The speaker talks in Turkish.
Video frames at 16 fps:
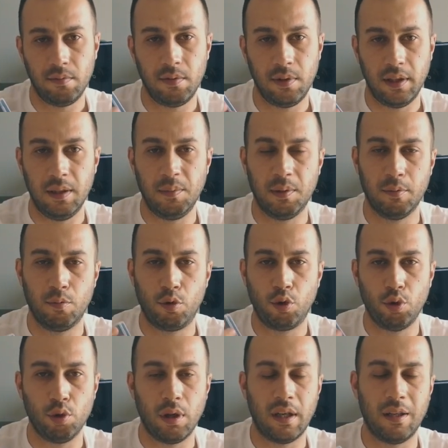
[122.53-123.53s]
dediğim gibi bu
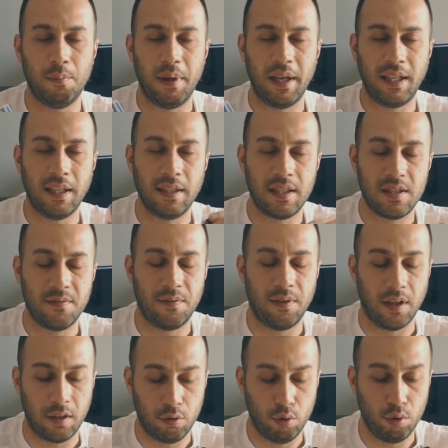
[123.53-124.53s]
konularda beklentisi
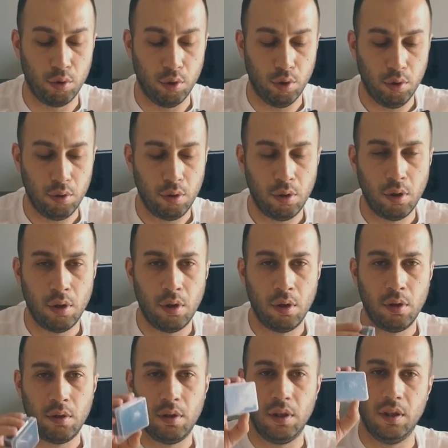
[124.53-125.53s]
farklı oluyor.
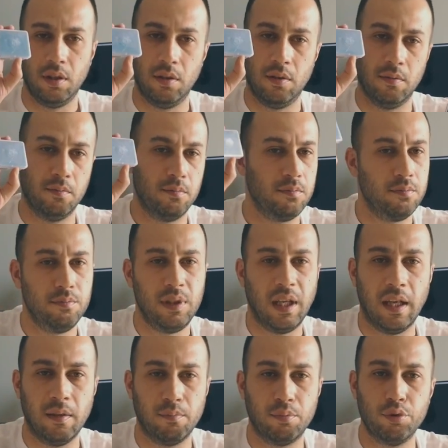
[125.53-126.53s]
E,
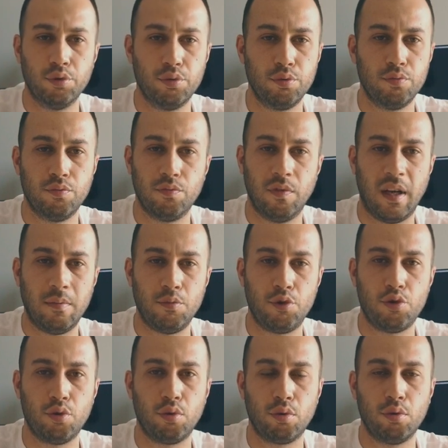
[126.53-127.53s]
yani bunun
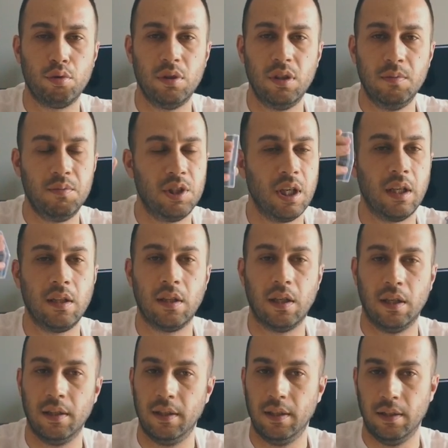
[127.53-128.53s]
vermiş olduğu imkan
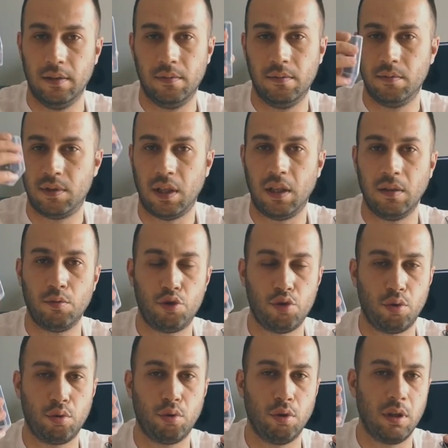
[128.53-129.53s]
da hani
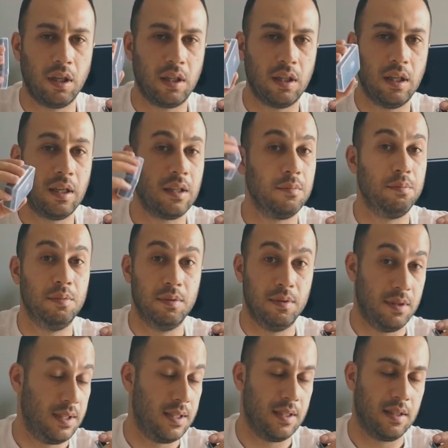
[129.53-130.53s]
sağlamış olduğu olanaklar da
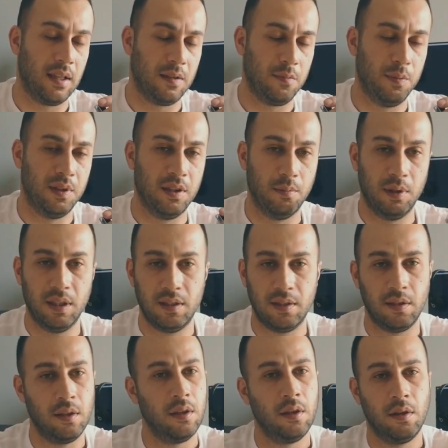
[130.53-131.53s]
sizi tatmin
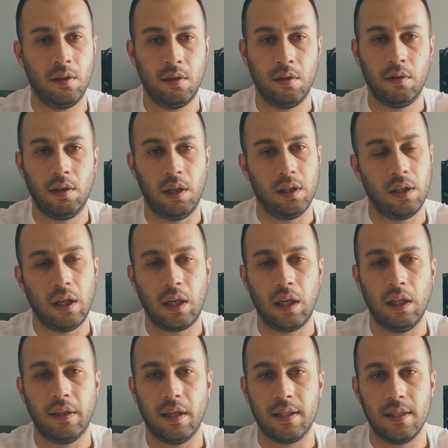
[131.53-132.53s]
edebilir. Hani daha
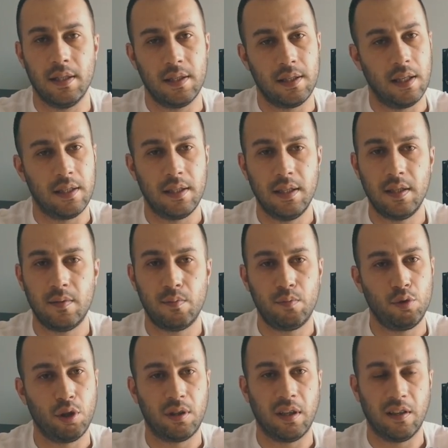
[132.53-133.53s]
kalitelisini isterseniz
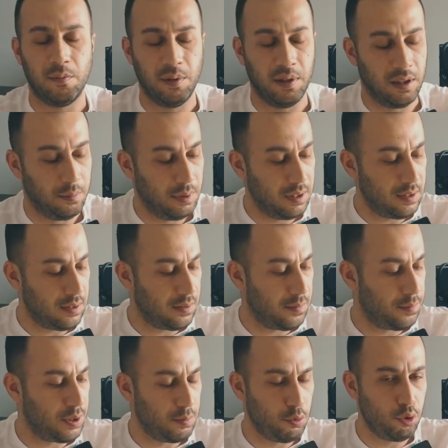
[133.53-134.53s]
bu da tatmin edebilir.
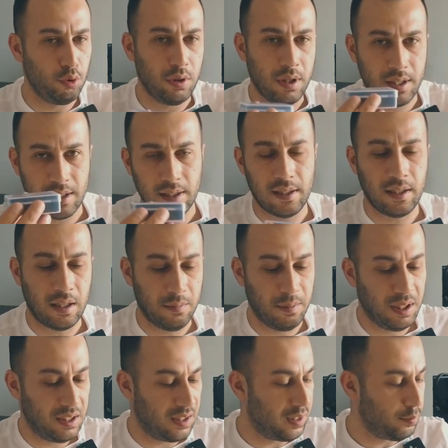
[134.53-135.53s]
Şimdi ürünleri zaten
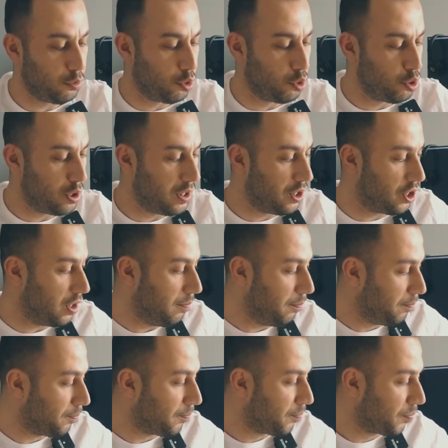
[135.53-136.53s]
kameraya takıp göstereceğim.
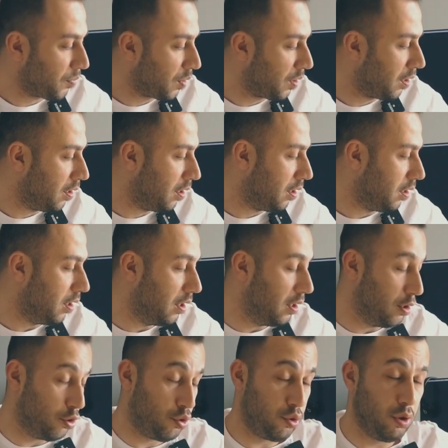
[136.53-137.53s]

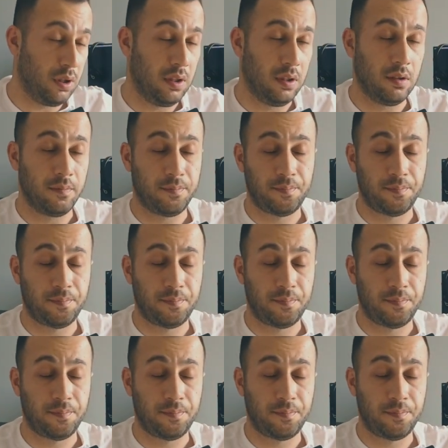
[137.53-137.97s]
E, şu an